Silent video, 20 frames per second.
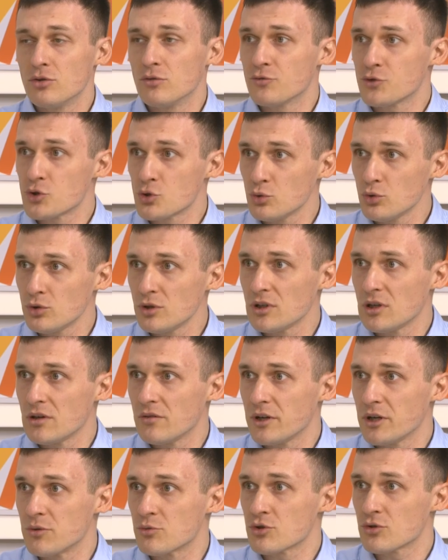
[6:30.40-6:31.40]
идем в суд и
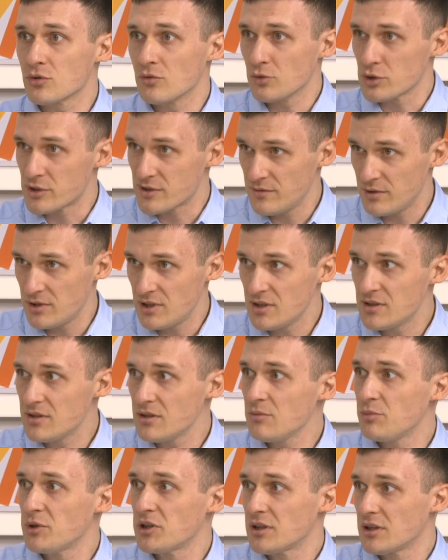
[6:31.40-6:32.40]
говорим, что вот
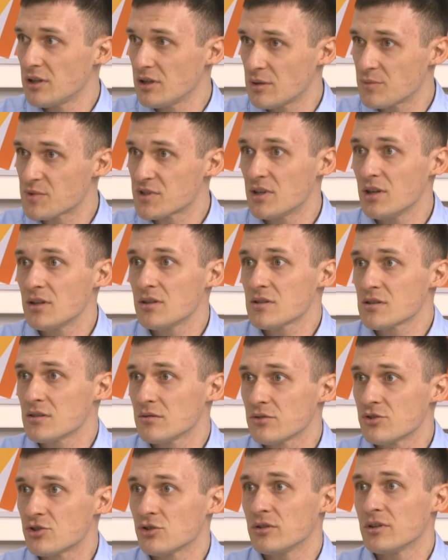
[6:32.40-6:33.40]
свидетели, при таких
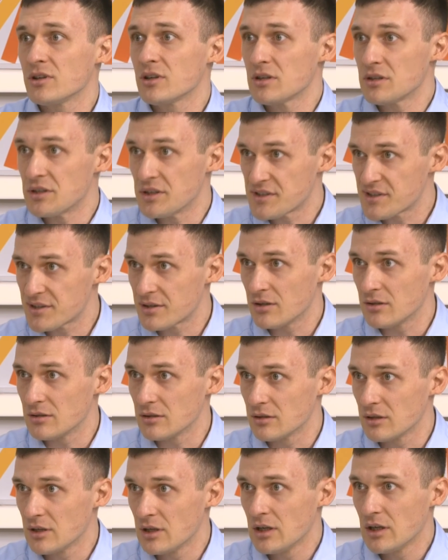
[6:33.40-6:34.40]
обстоятельствах человека не
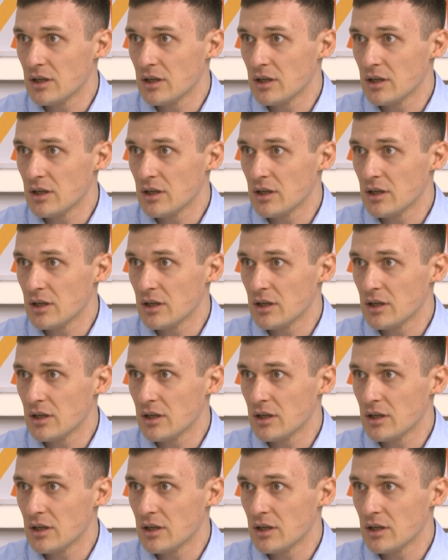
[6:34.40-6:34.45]
стало.